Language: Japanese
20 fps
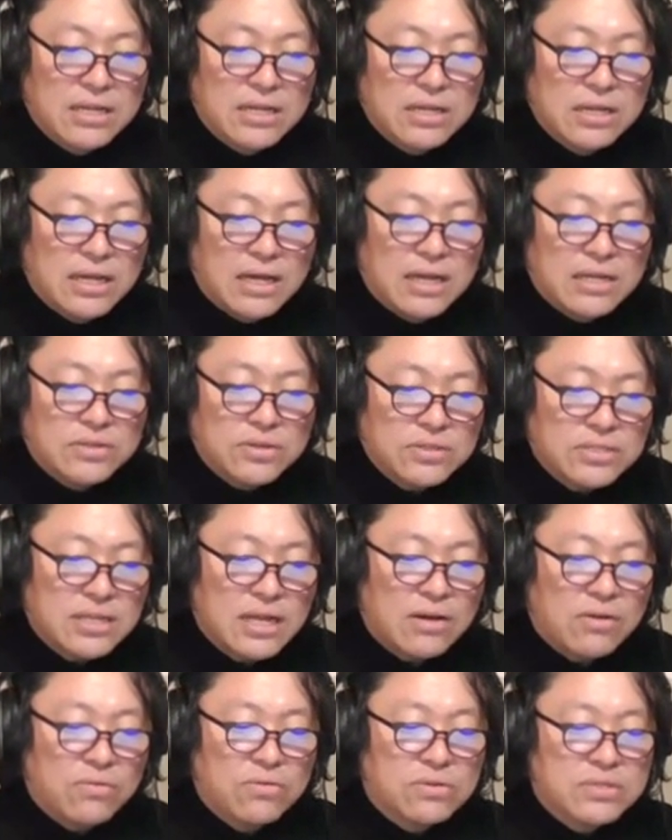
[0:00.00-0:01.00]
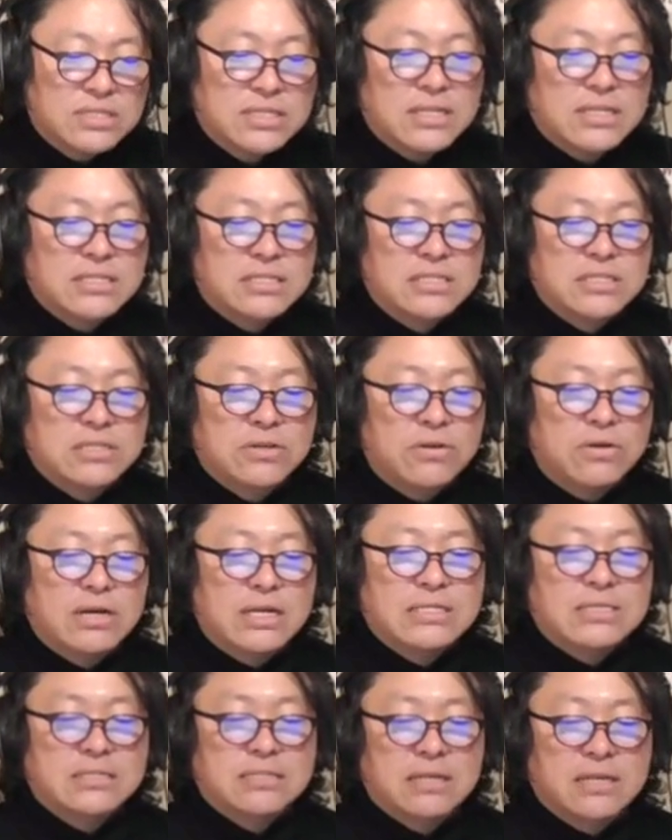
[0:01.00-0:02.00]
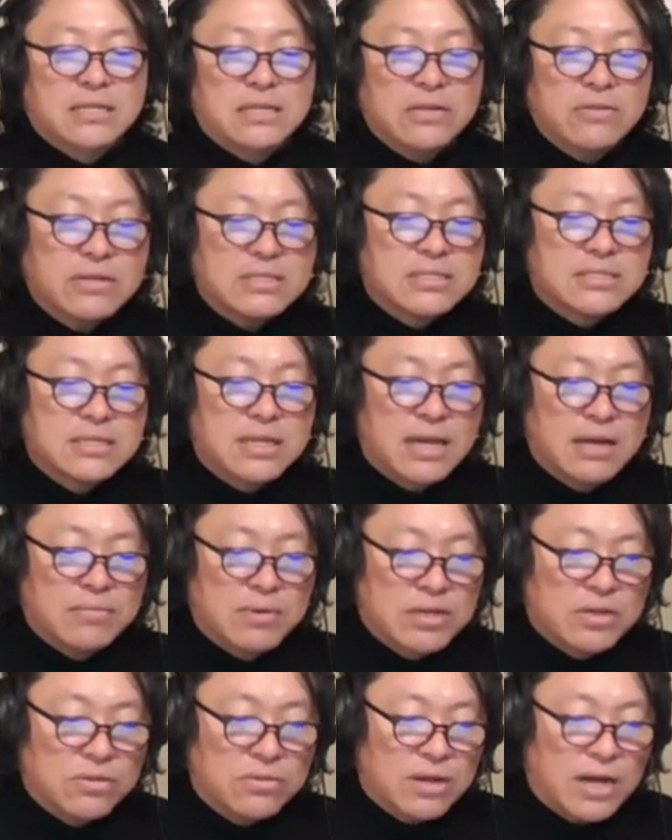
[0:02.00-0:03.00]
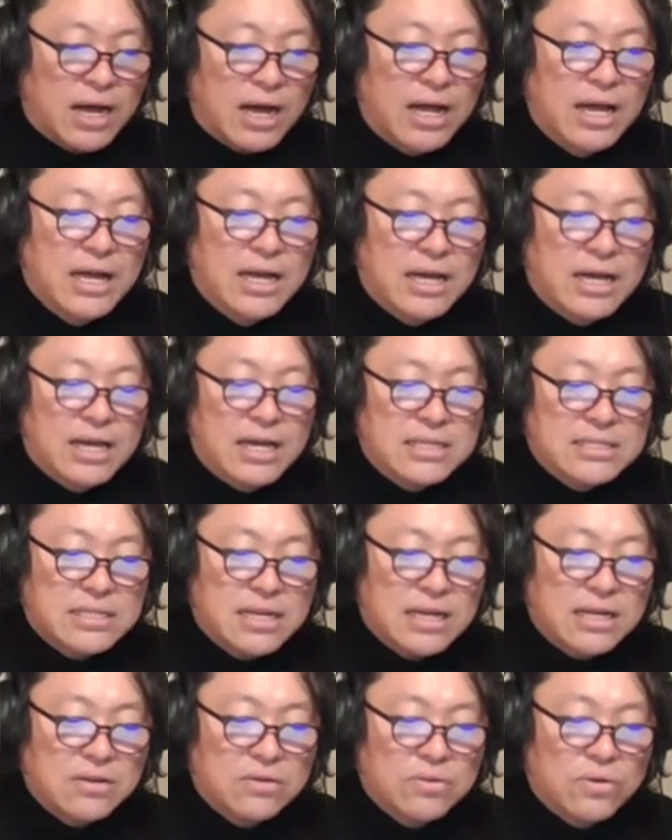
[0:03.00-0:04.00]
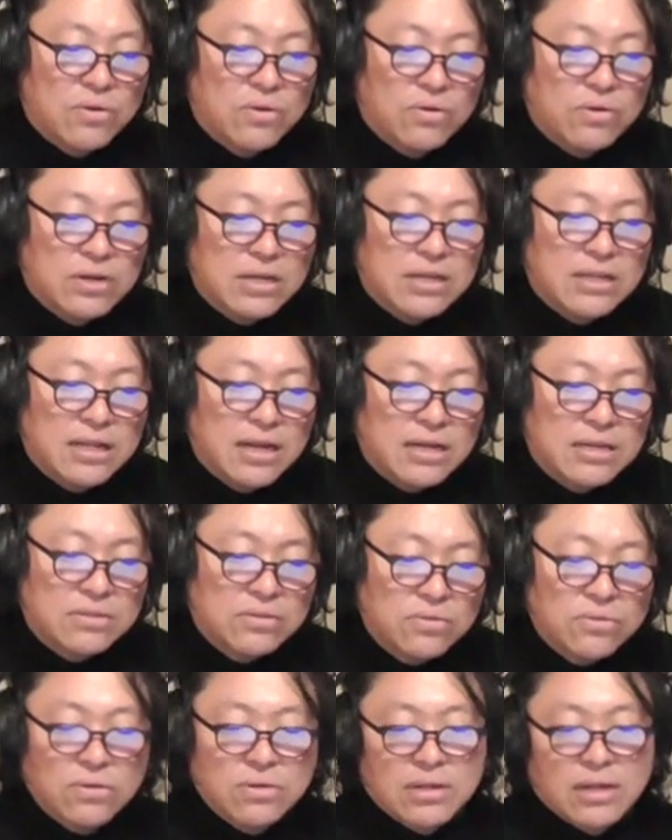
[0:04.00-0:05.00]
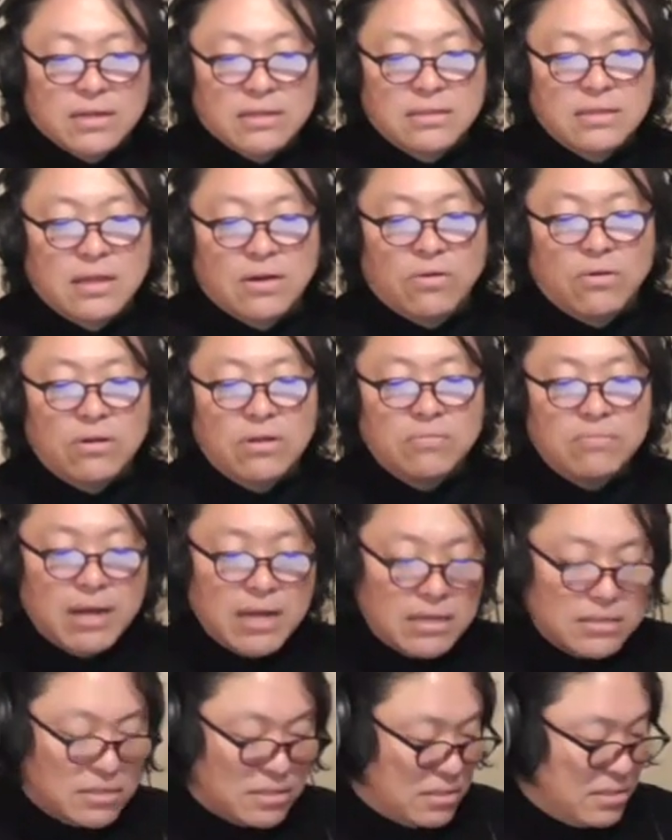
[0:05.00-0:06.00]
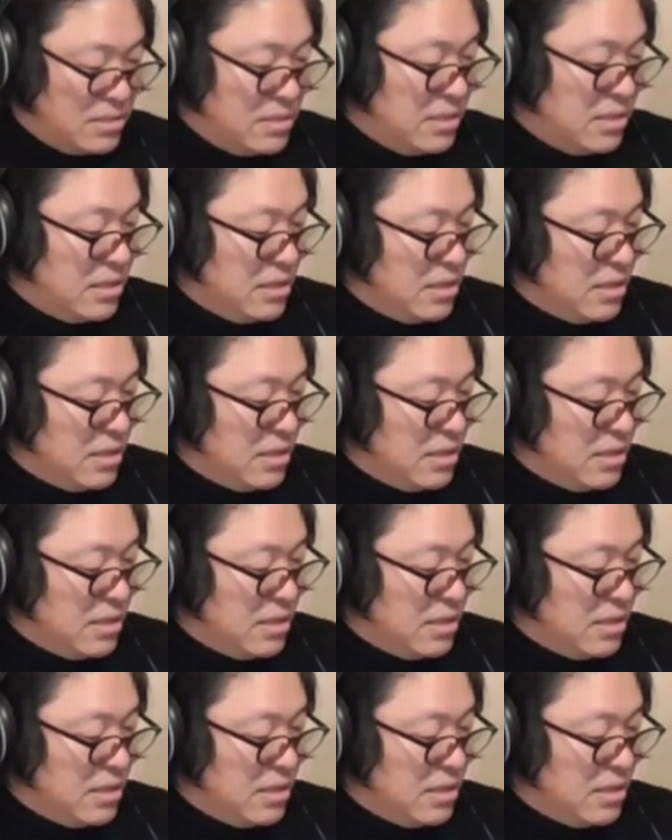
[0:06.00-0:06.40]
えー、そしてこの時期1位を走っていたのは杉山清隆、えー、最後のホーリーナイトとなっております。